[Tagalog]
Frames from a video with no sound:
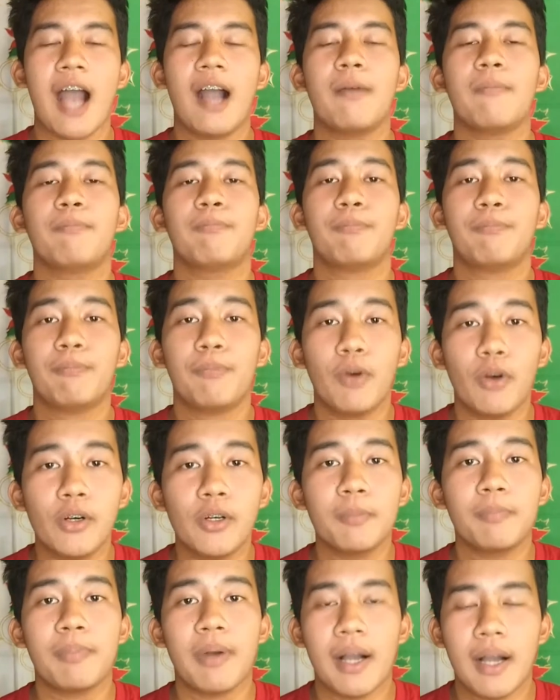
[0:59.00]
ang
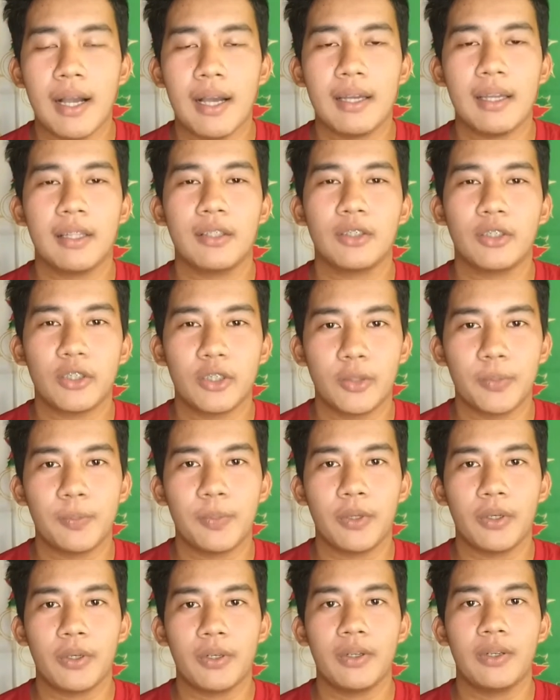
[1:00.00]
buong pangalan
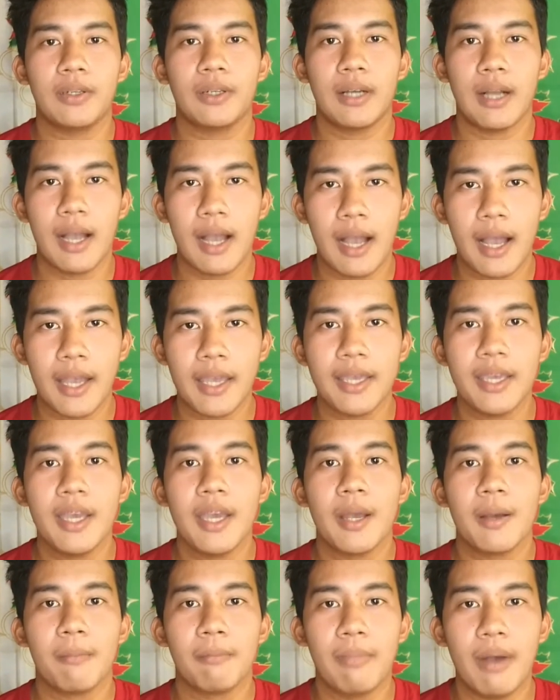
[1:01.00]
ko ay
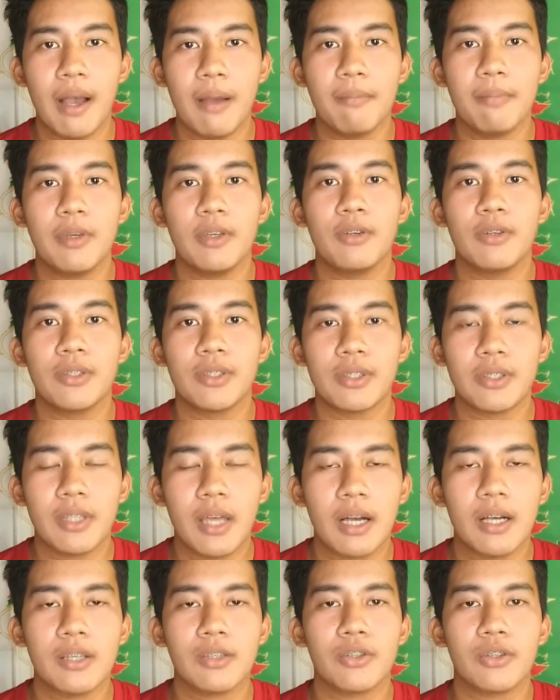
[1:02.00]
Bobby
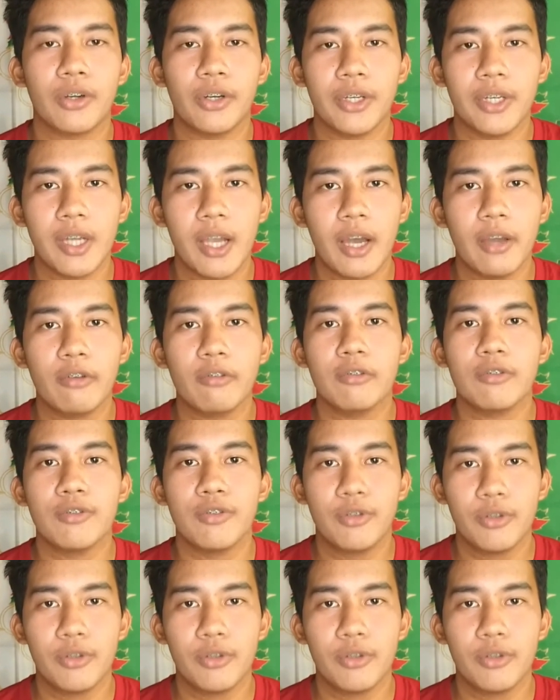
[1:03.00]
Guntang Soriano